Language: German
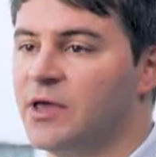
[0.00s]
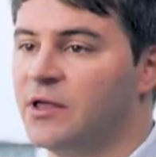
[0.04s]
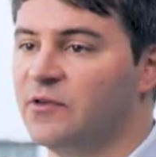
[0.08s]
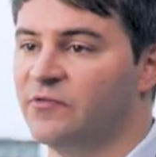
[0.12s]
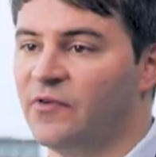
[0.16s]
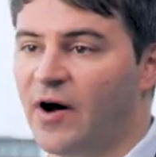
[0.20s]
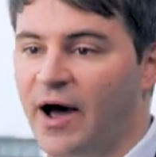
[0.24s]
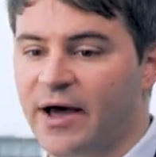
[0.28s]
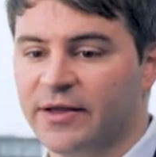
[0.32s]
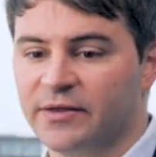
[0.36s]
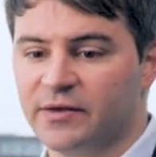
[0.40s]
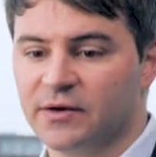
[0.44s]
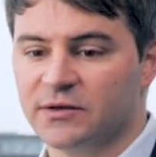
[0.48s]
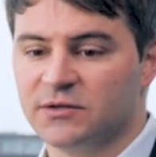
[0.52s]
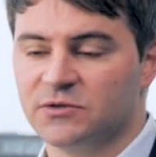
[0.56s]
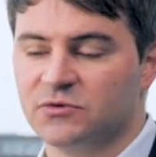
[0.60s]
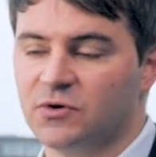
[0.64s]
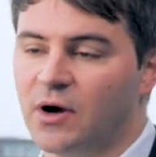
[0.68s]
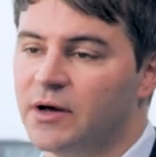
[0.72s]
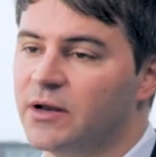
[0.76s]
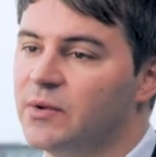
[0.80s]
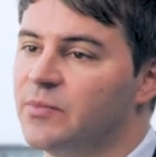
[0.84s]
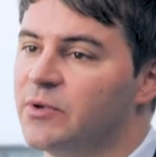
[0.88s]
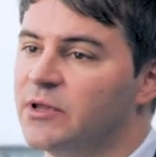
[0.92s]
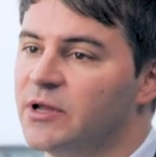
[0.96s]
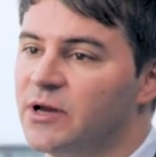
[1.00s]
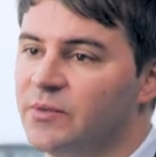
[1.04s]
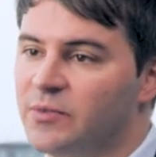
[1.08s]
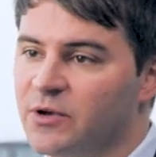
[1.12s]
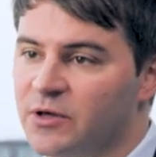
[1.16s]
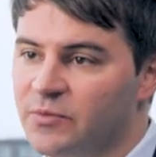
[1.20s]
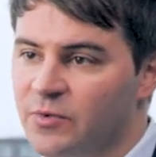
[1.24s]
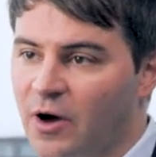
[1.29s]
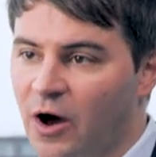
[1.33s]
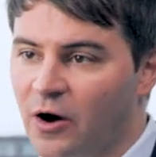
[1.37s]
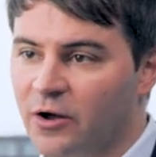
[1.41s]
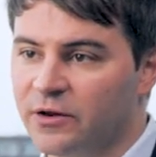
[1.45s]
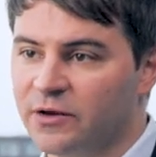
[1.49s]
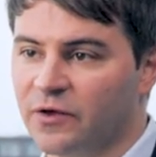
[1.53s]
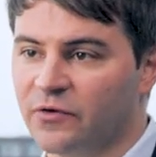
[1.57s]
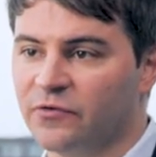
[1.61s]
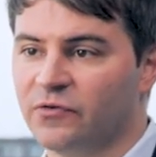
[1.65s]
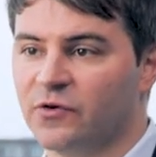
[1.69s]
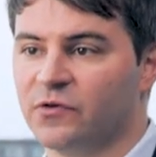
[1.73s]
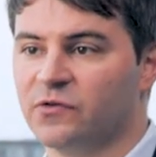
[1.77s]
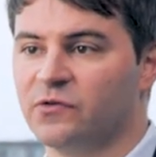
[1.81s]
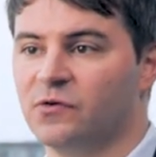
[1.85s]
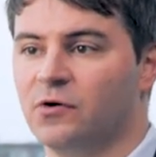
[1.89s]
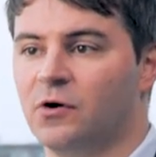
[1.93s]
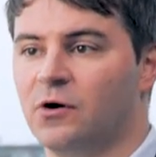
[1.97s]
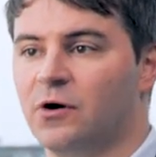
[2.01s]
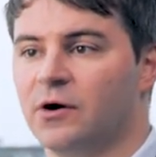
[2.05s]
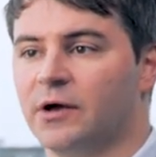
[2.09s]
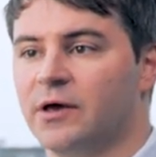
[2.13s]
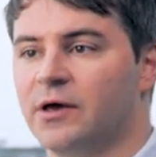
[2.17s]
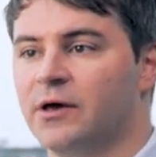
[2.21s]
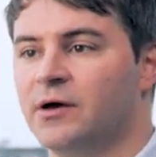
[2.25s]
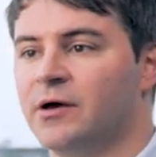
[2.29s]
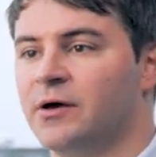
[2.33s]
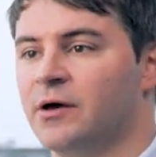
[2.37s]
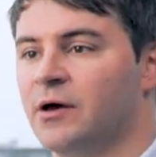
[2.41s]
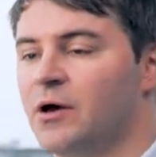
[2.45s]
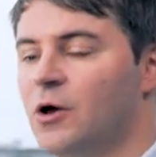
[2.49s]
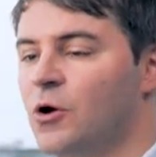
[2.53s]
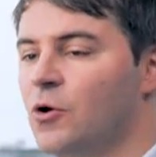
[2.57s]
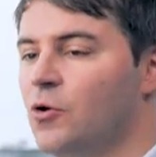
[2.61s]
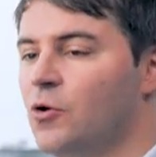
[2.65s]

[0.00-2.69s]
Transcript: geht weiter zu einer betrieblichen Altersvorsorge,